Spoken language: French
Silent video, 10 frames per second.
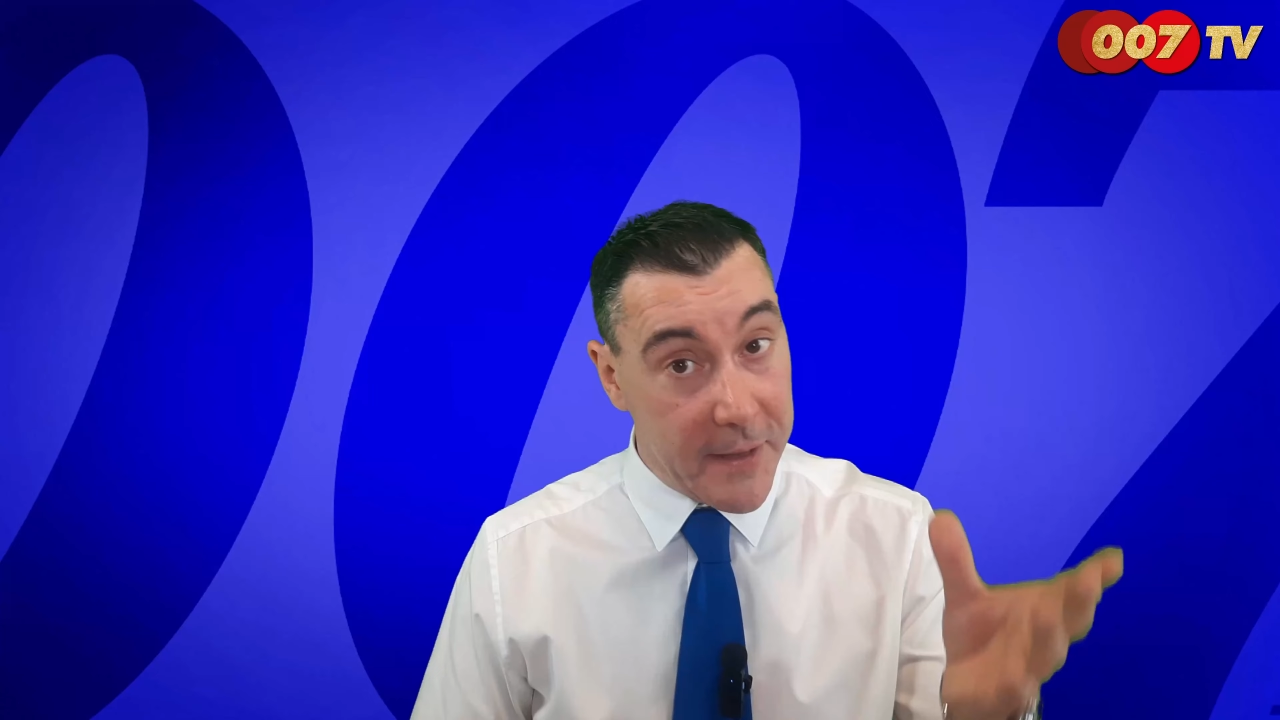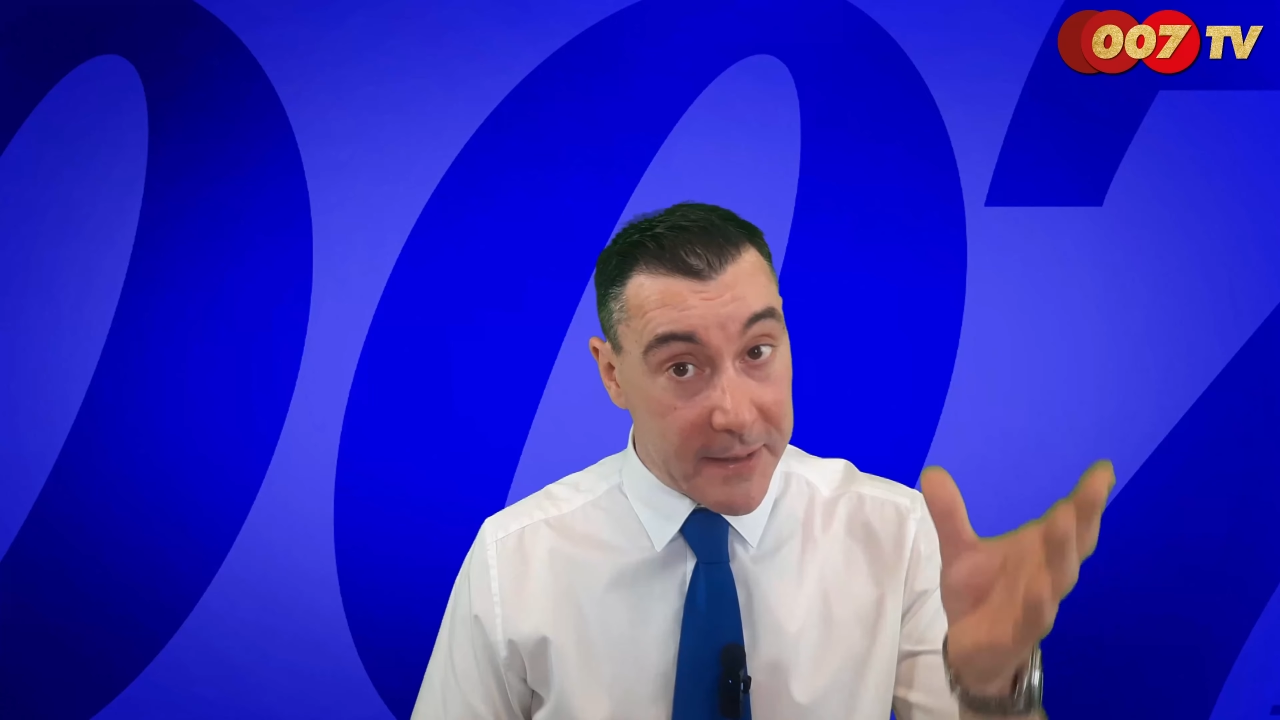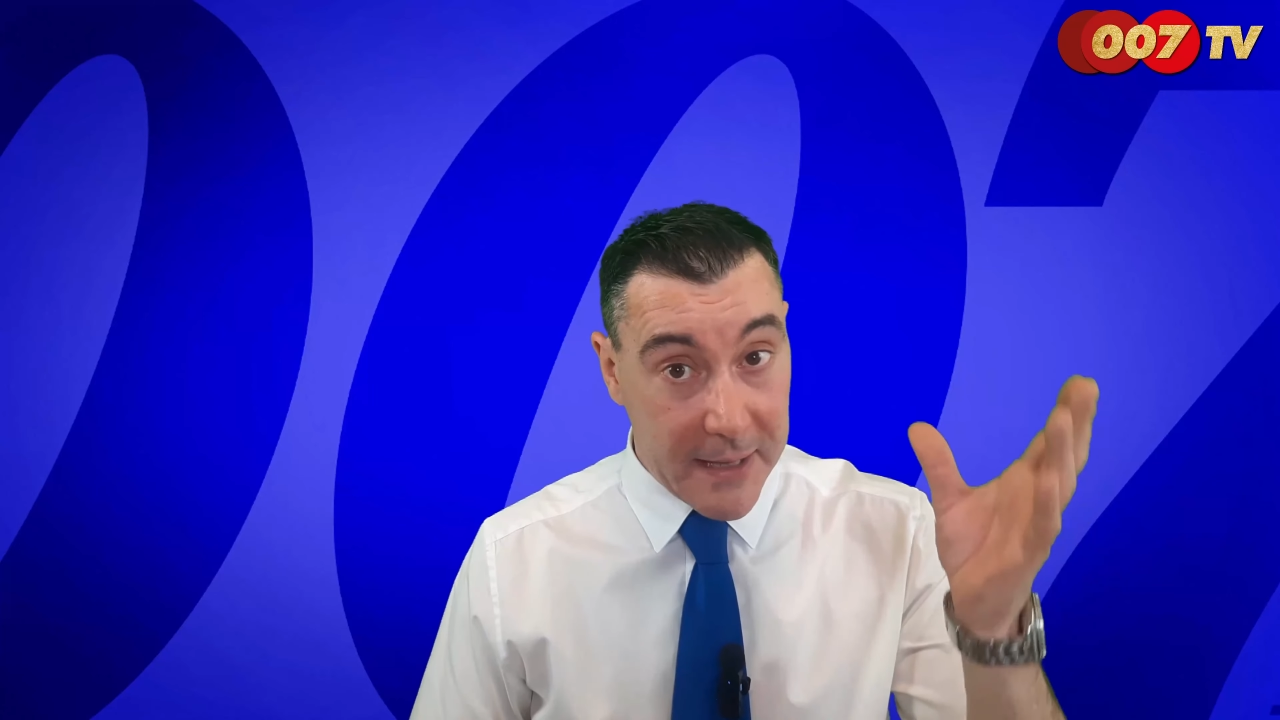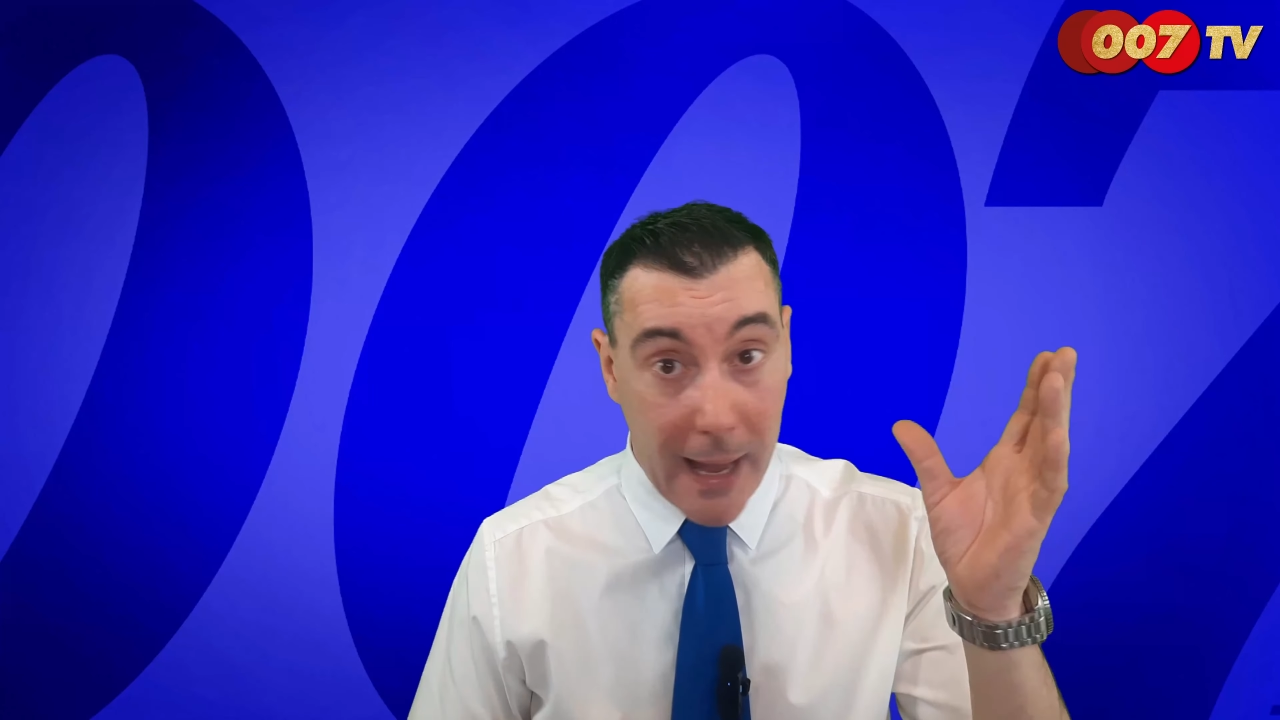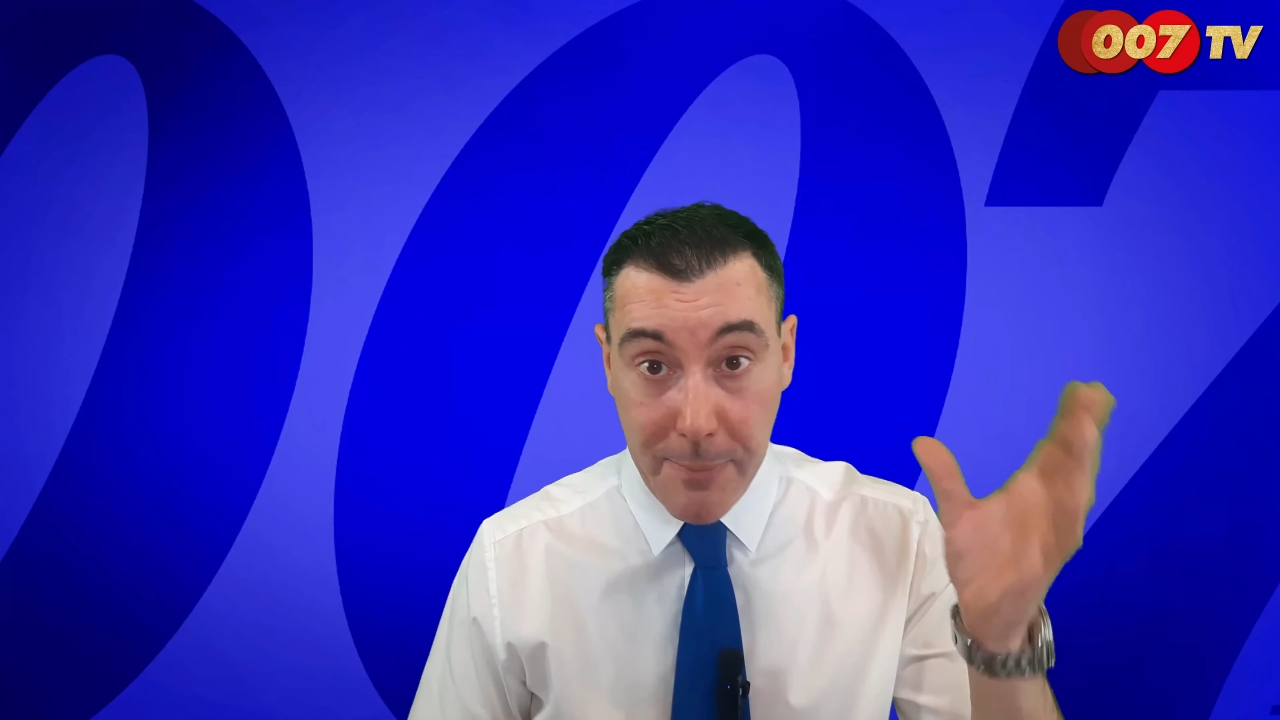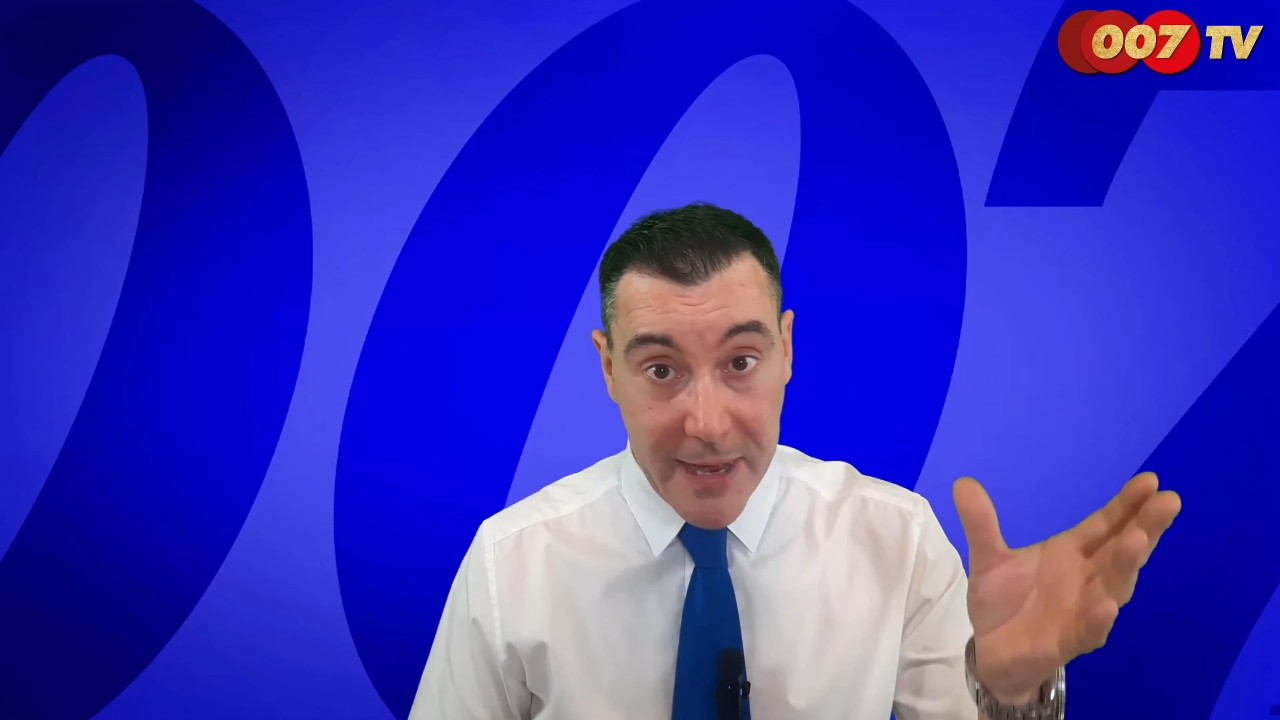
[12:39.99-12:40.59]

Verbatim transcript: c'est très